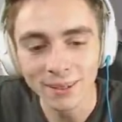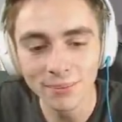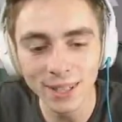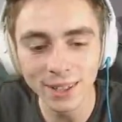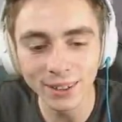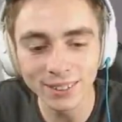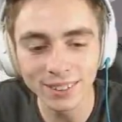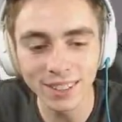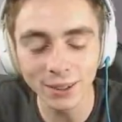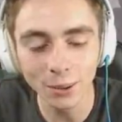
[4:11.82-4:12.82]
Mais non,
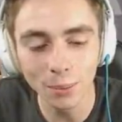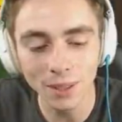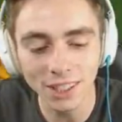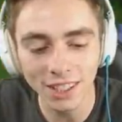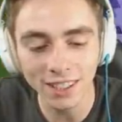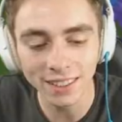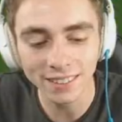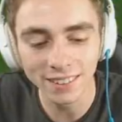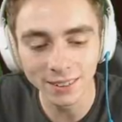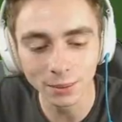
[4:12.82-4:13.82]
c'était obligé
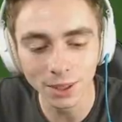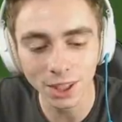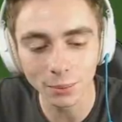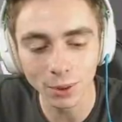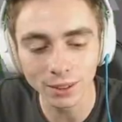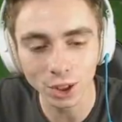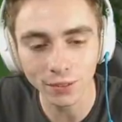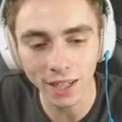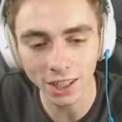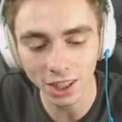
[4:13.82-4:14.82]
C'était obligé. Bon, attends, je
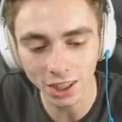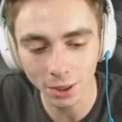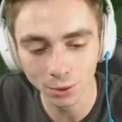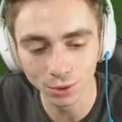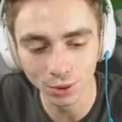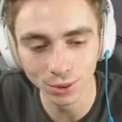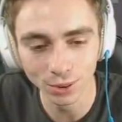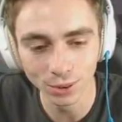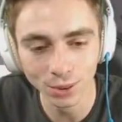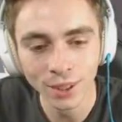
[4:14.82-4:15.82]
vais aller rechercher mon sono,
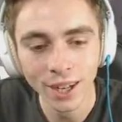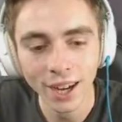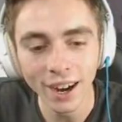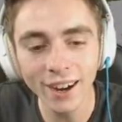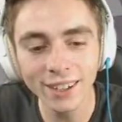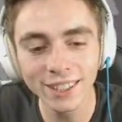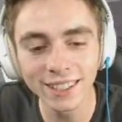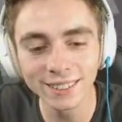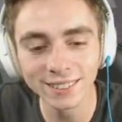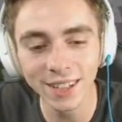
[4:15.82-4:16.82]
du coup. Ah, oh, j'ai
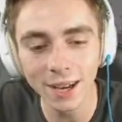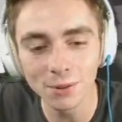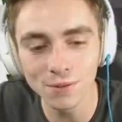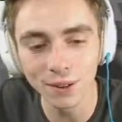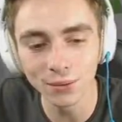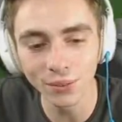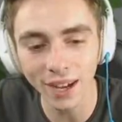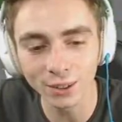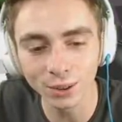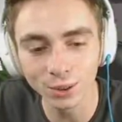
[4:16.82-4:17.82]
le Je voulais vous faire
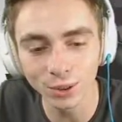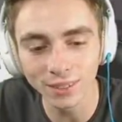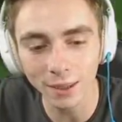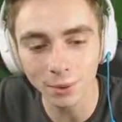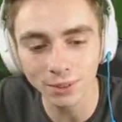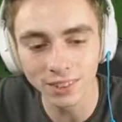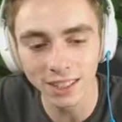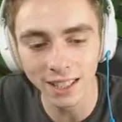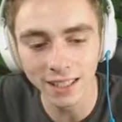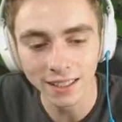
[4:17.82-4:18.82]
un truc totalement
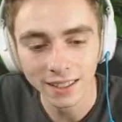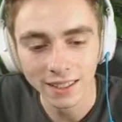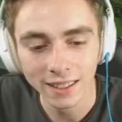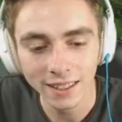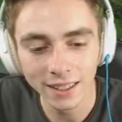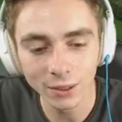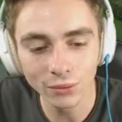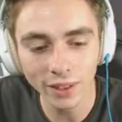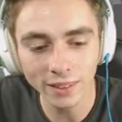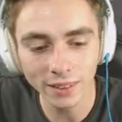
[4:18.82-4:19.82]
stylé Et en fait,